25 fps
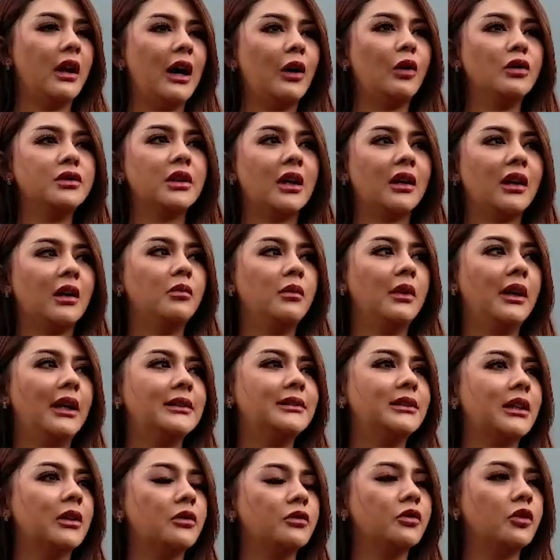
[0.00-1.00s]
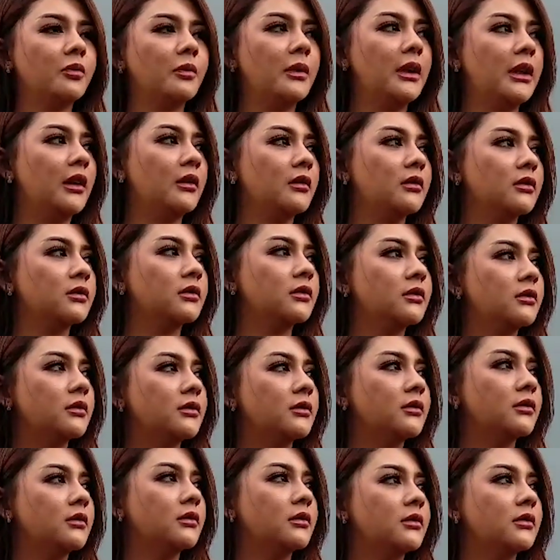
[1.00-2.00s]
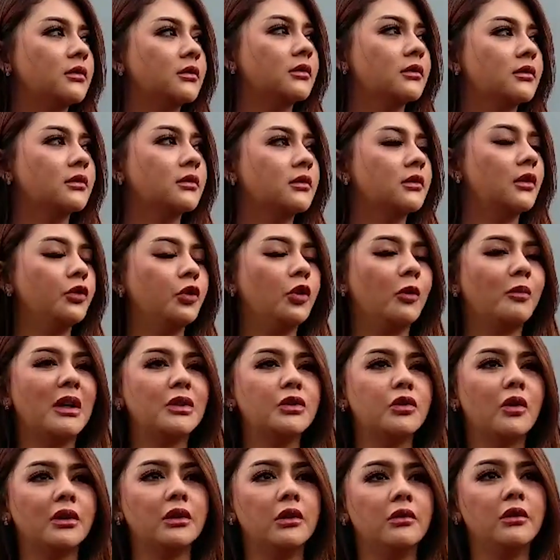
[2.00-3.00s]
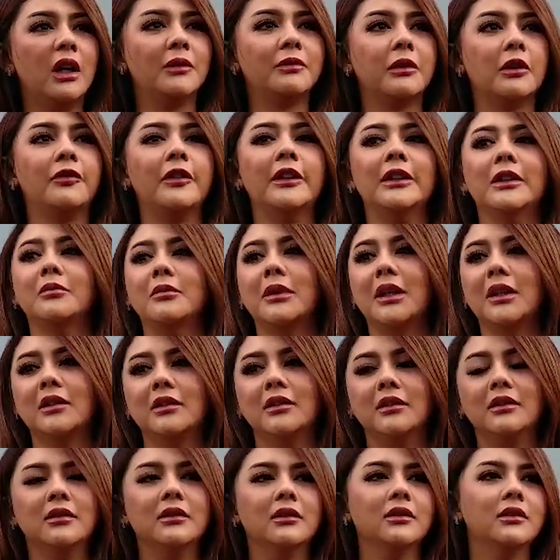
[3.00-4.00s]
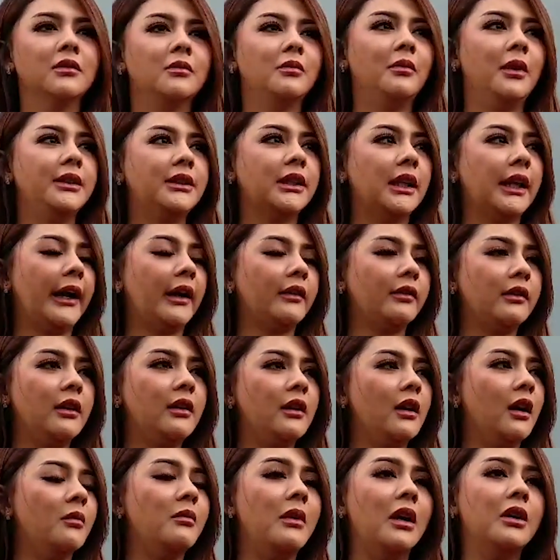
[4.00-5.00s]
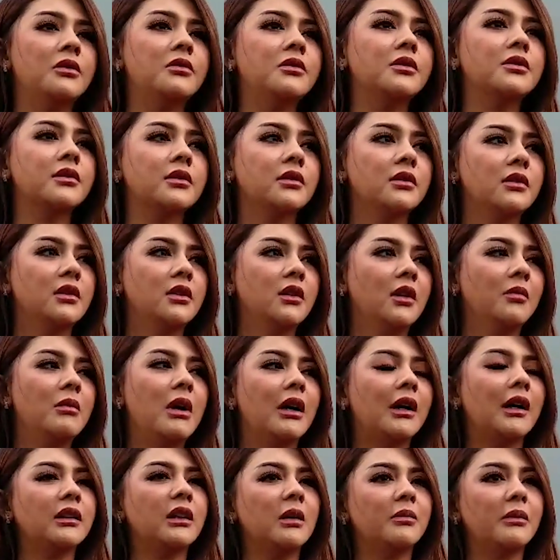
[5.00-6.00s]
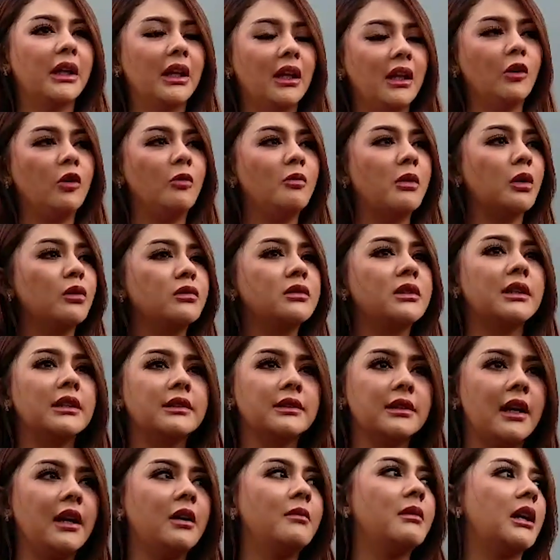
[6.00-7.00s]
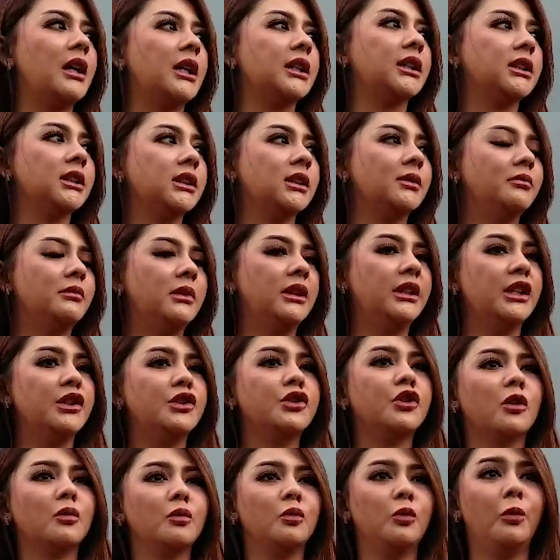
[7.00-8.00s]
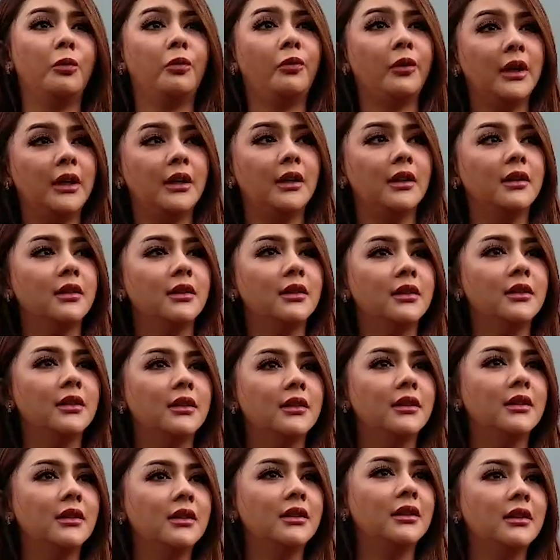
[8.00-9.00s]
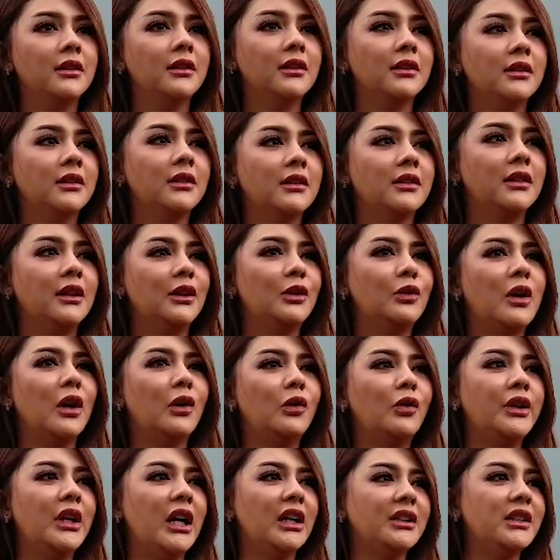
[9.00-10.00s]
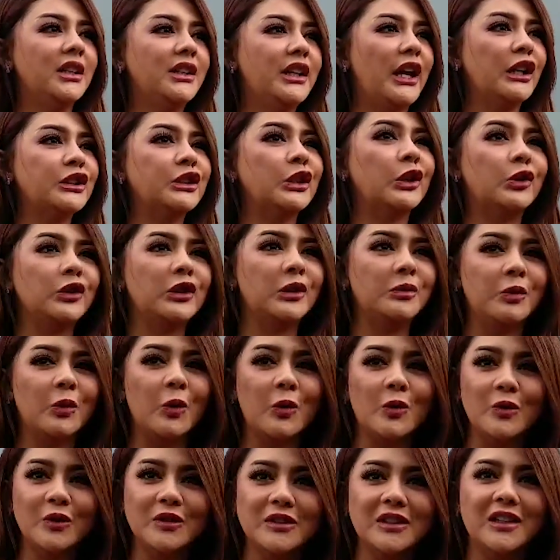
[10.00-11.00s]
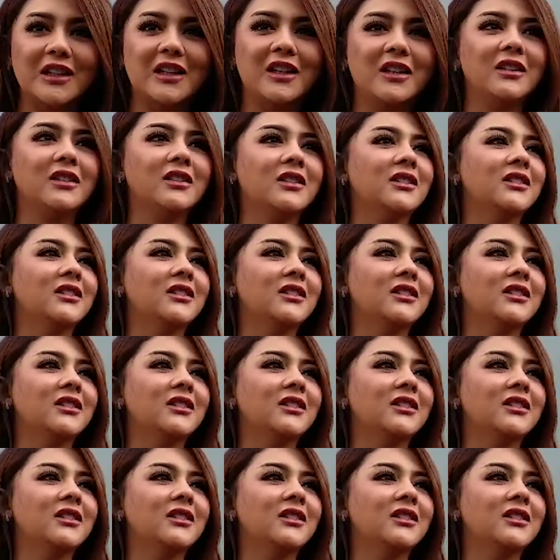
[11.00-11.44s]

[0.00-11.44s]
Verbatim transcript: aku sekarang belajar untuk bikin untuk masuk ke dunia perfilman belajar acting yang bagus bahkan kemarin aku baru selesai banget bikin short movie itu aku yang jadi eksekutif produser